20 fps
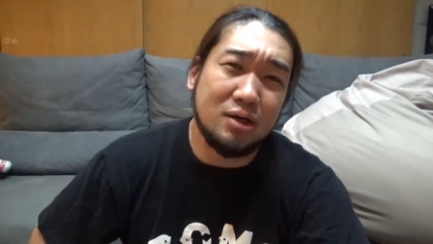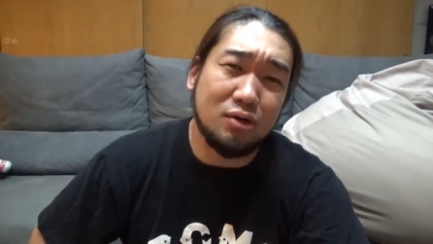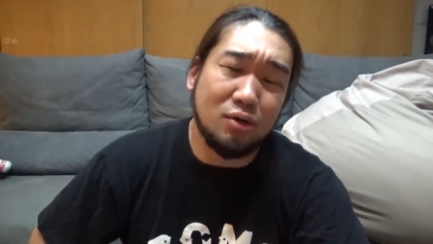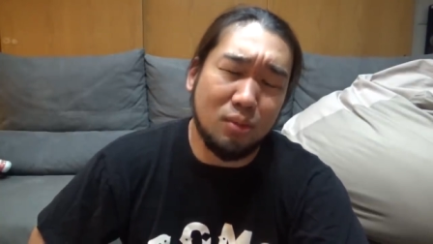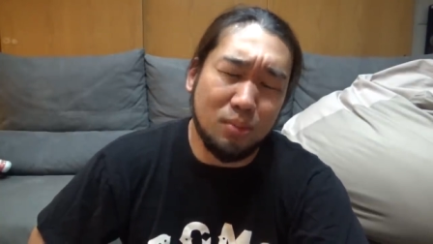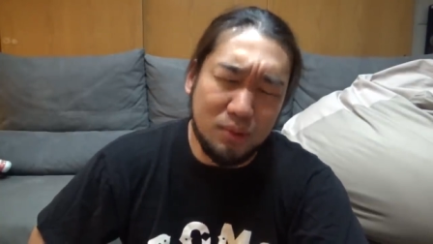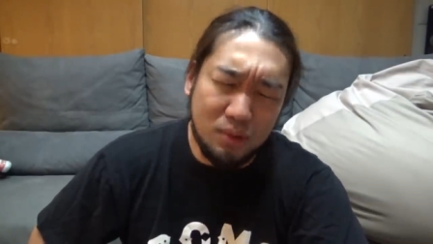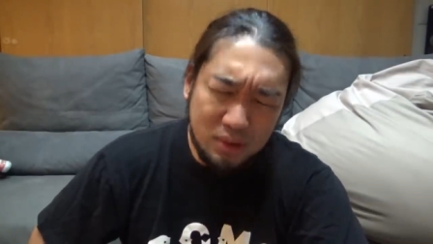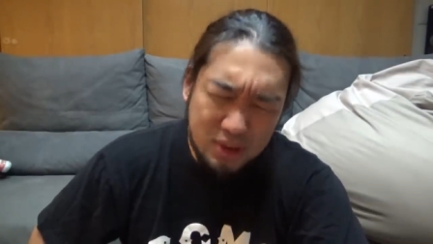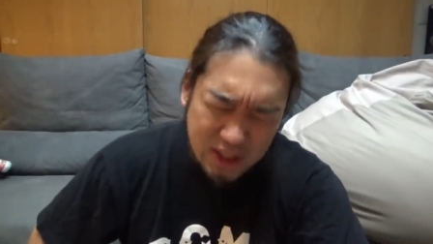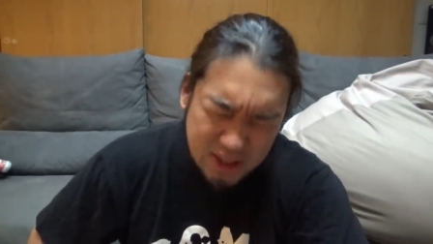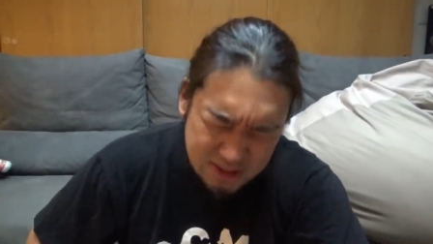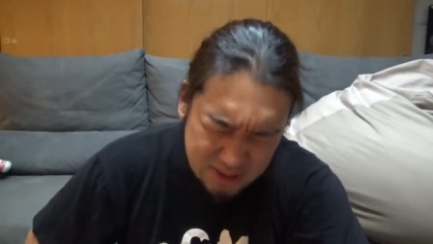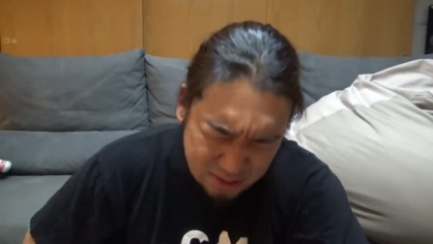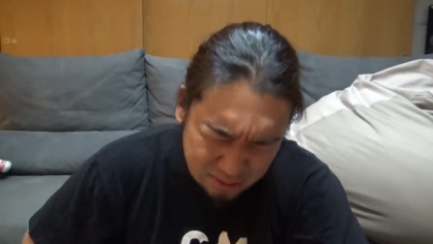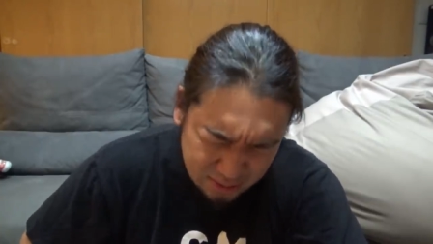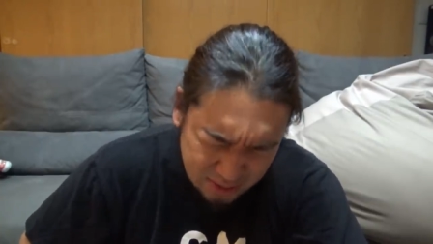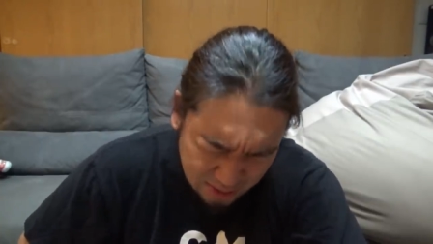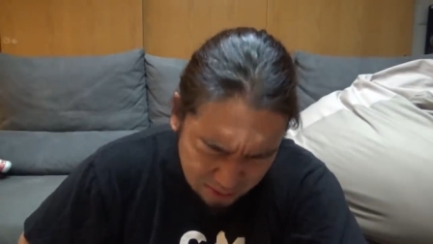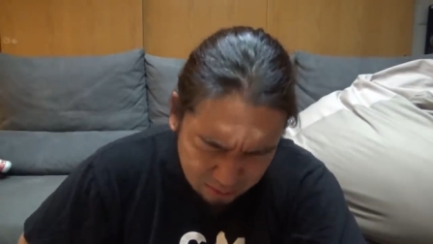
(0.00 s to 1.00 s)
小室圭
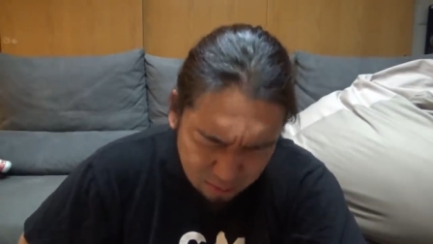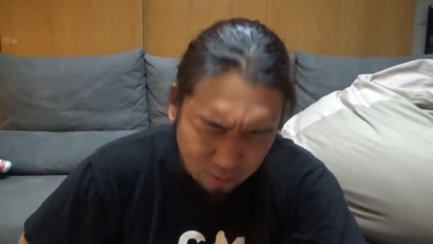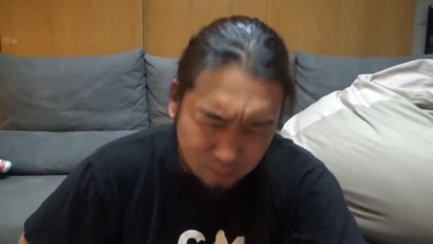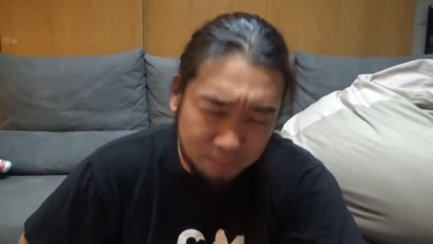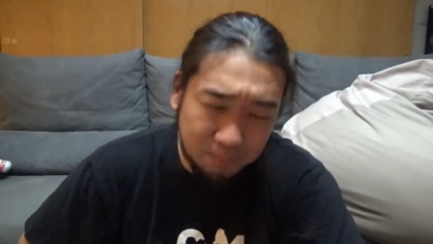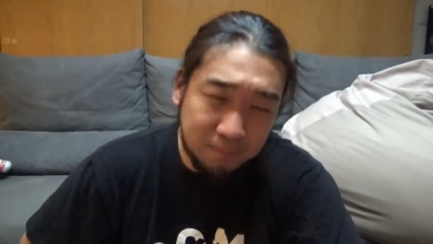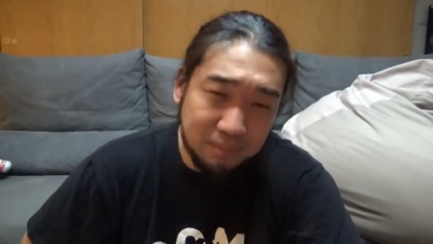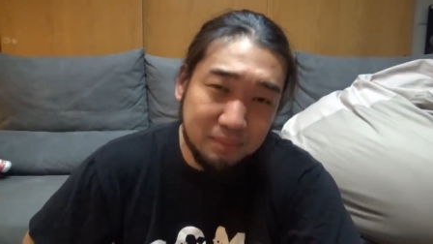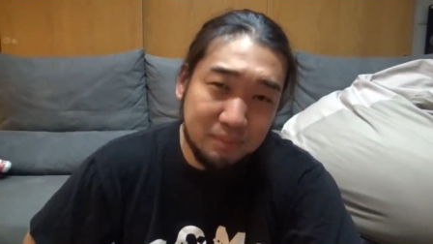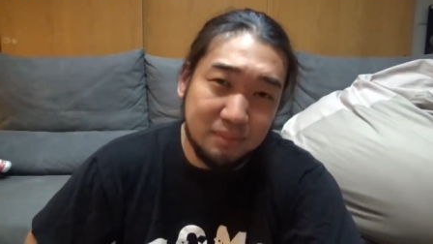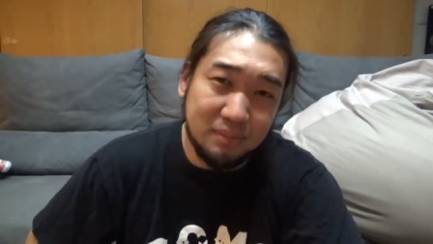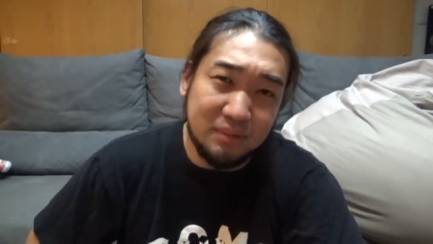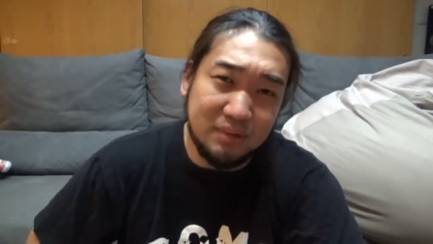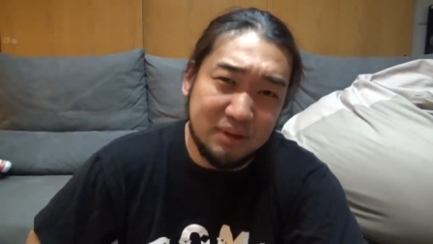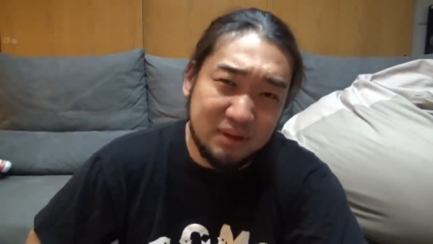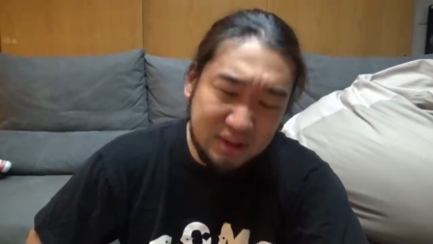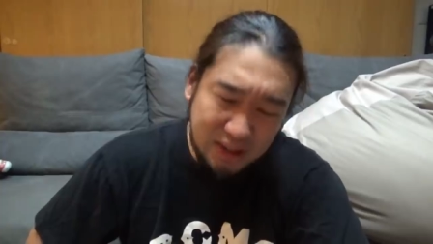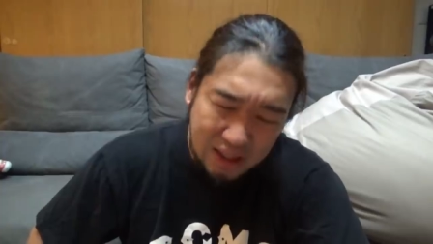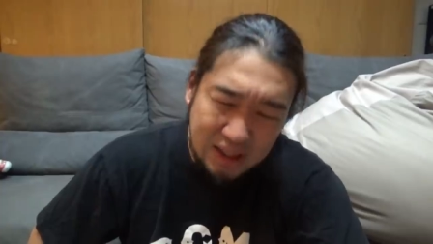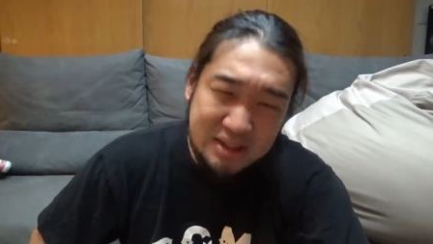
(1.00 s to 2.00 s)
さんの結婚
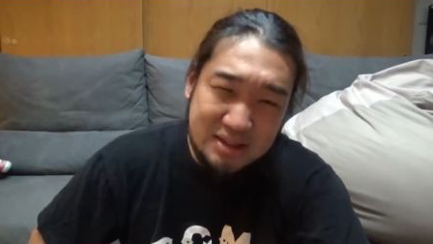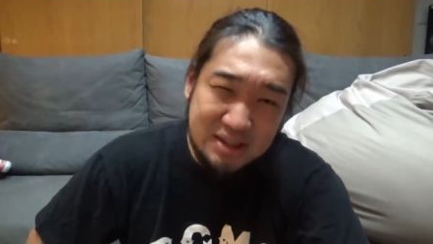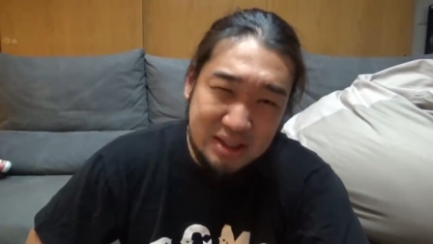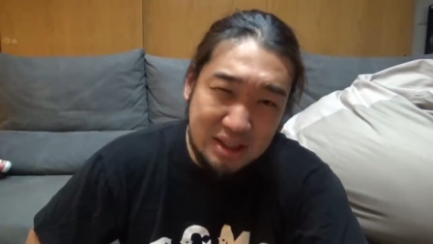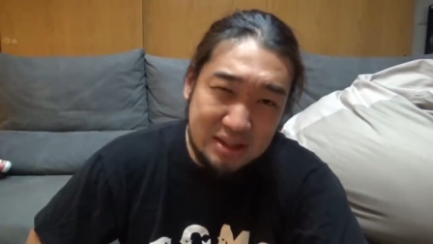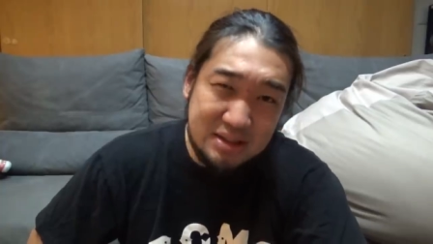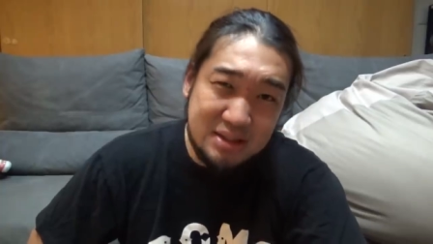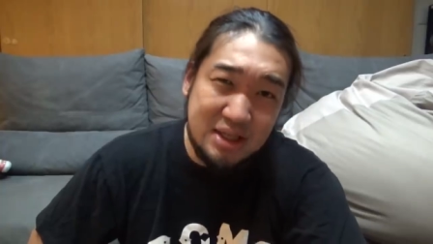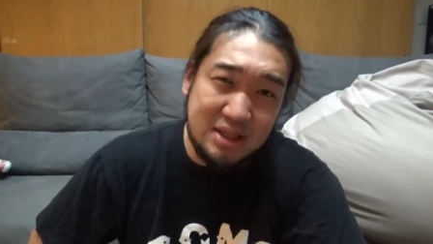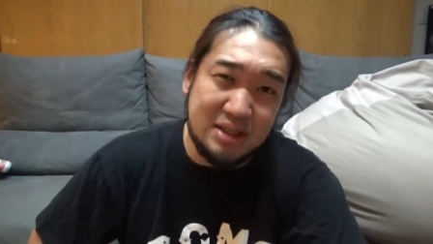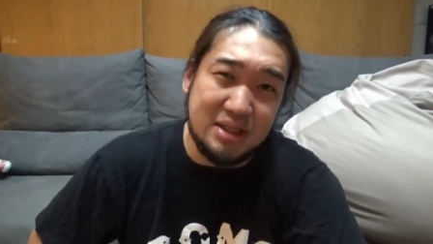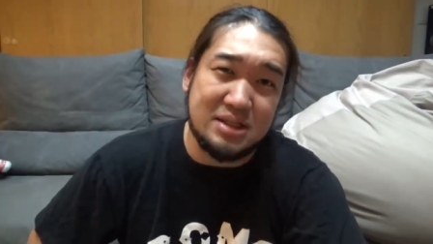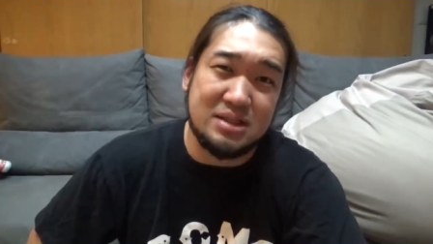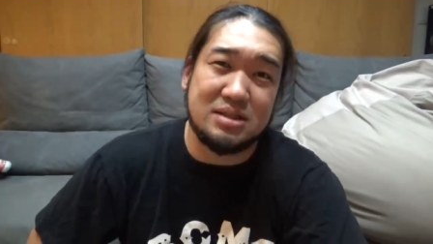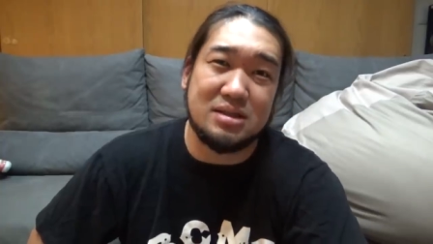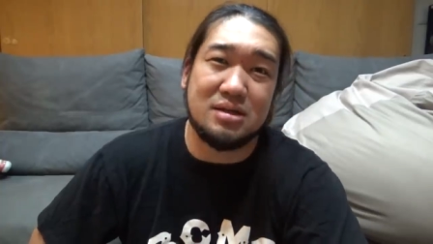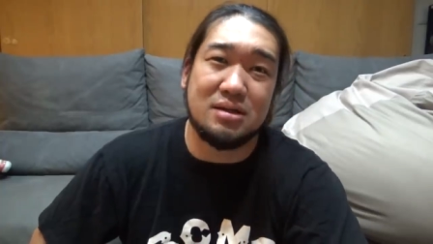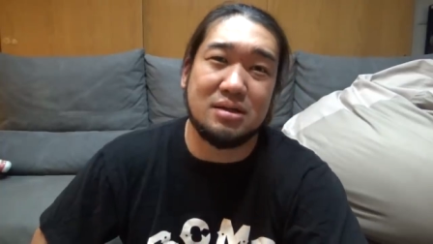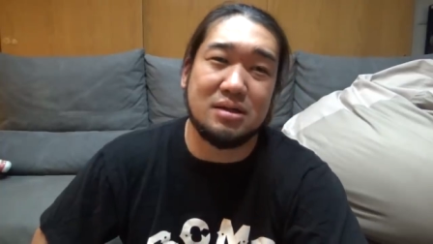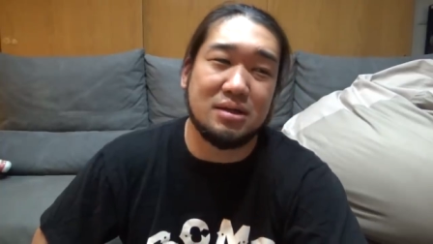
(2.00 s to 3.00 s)
大賛成で
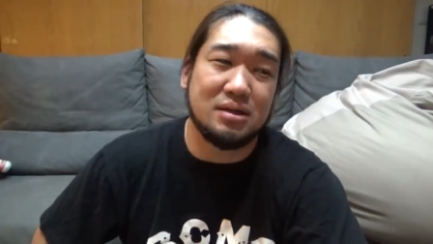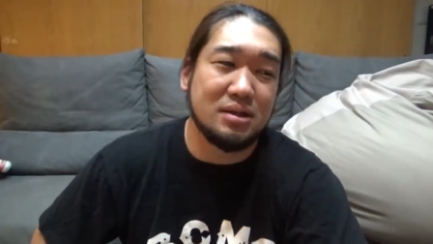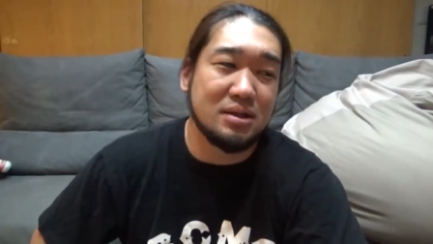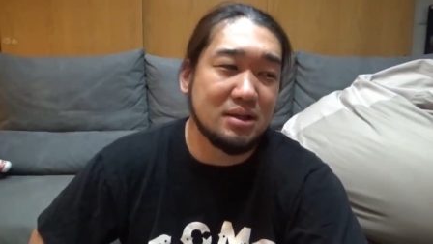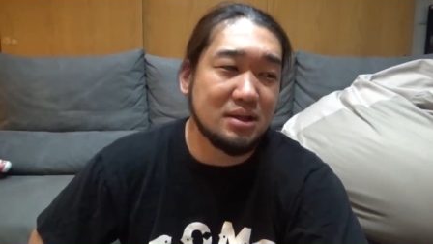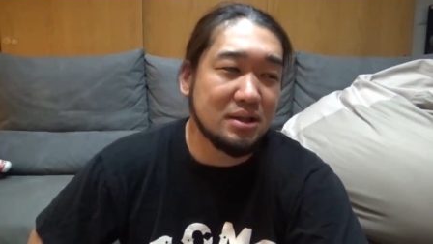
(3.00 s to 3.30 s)
すっていう